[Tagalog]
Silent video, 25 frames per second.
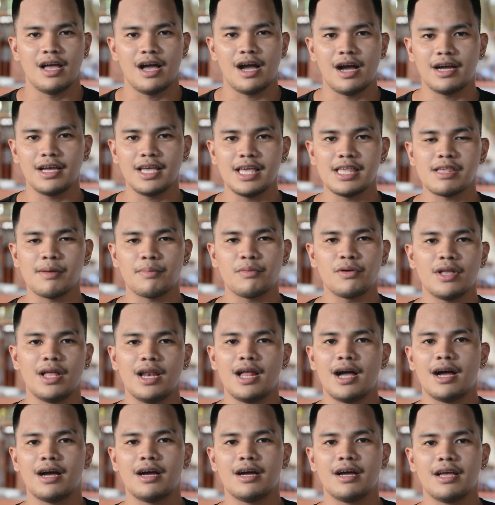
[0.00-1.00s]
ang isip ko
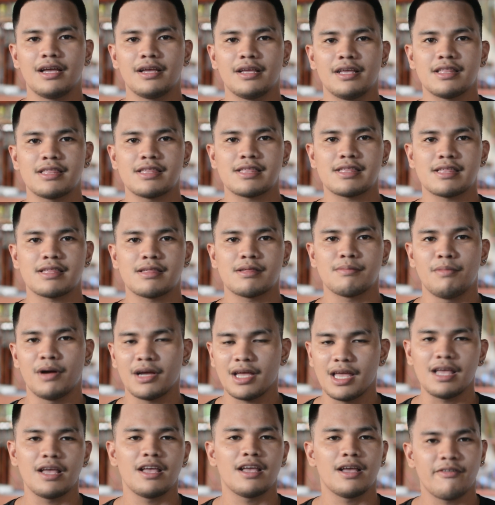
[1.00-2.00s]
na lang is
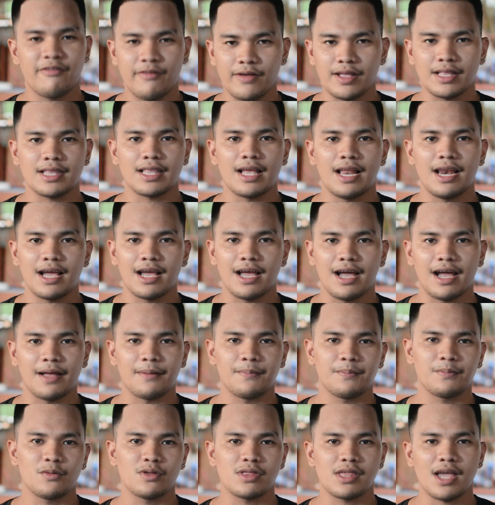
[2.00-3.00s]
maging fit talaga
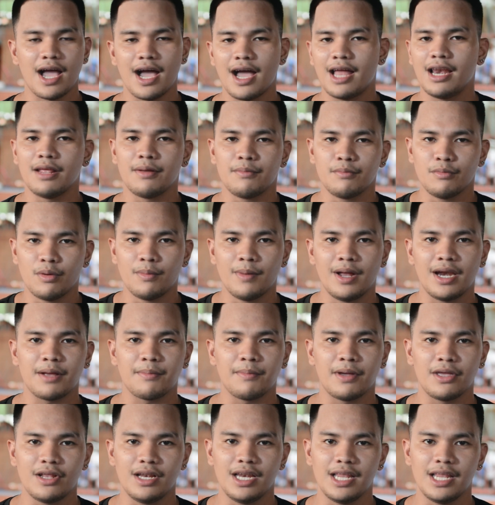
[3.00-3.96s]
kung sakaling bumalik may